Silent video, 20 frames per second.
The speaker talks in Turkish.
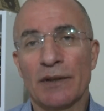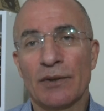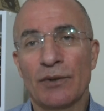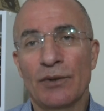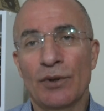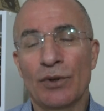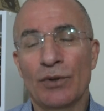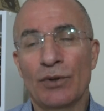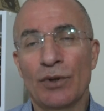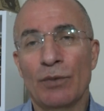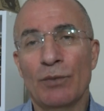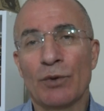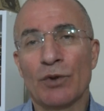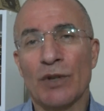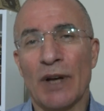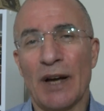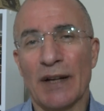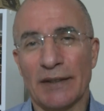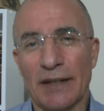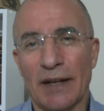gördüğümüz
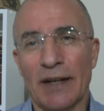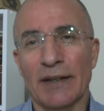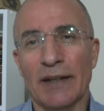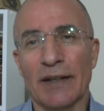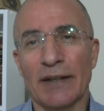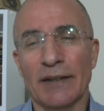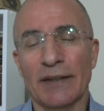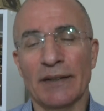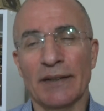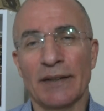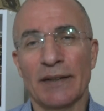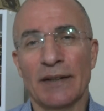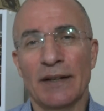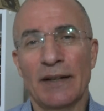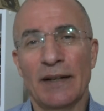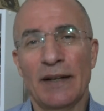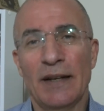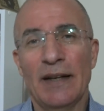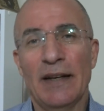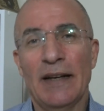hataları,
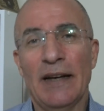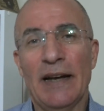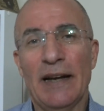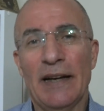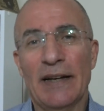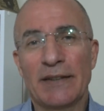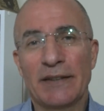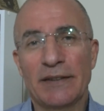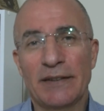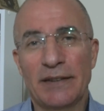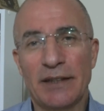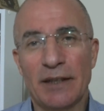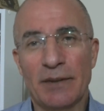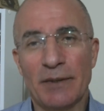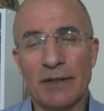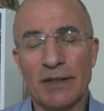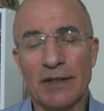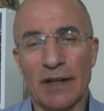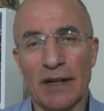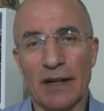
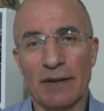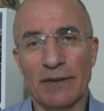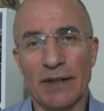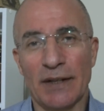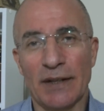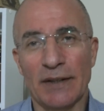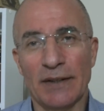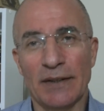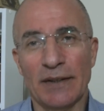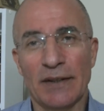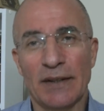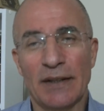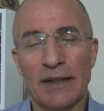eleştirdiğimiz tarafları,